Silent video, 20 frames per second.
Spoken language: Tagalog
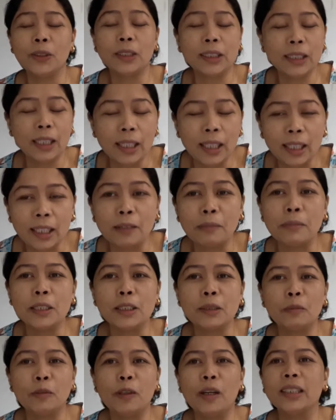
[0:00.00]
sila rin
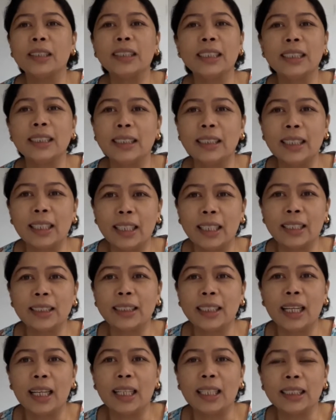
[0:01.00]
mismo ang sisira
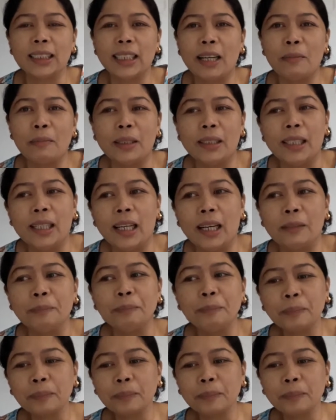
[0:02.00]
sa kasama nila.